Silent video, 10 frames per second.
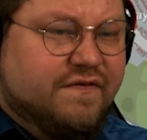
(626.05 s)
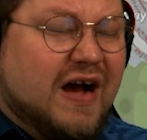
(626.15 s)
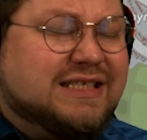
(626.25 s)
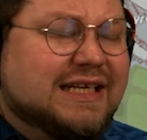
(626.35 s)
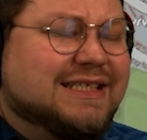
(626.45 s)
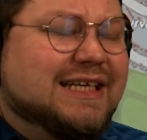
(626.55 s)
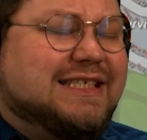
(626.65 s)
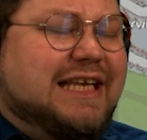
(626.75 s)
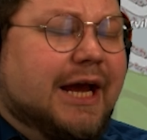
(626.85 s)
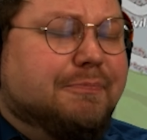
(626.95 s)
Was
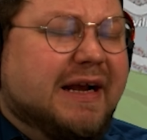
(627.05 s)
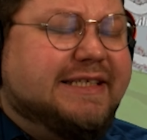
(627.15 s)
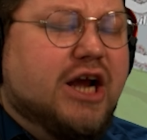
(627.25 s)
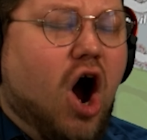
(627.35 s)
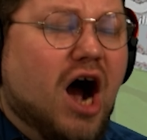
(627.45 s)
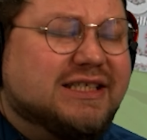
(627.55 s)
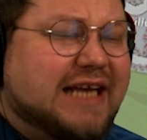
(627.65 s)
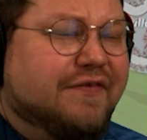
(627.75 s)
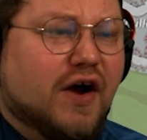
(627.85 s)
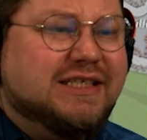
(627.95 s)
interessiert mich die
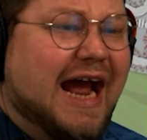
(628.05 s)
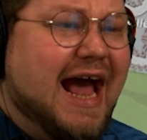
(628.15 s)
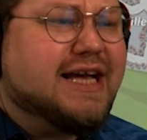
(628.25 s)
Hochzeit von deiner